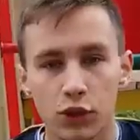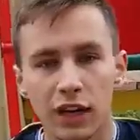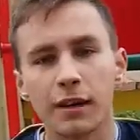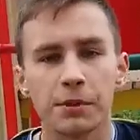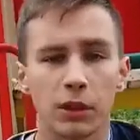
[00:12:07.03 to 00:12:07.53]

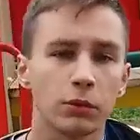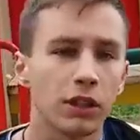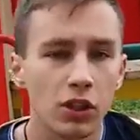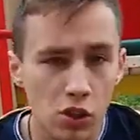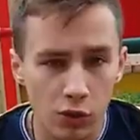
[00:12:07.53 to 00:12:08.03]
Вчера я абсолютно
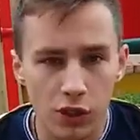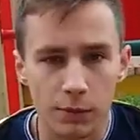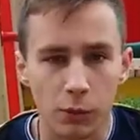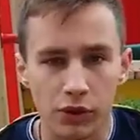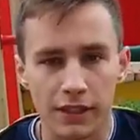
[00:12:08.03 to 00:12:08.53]
ничего не
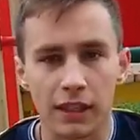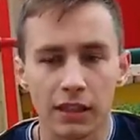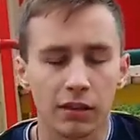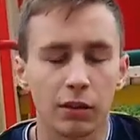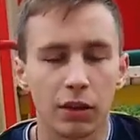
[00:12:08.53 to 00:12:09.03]
смог
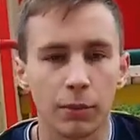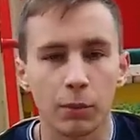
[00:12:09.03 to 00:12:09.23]
снять толком,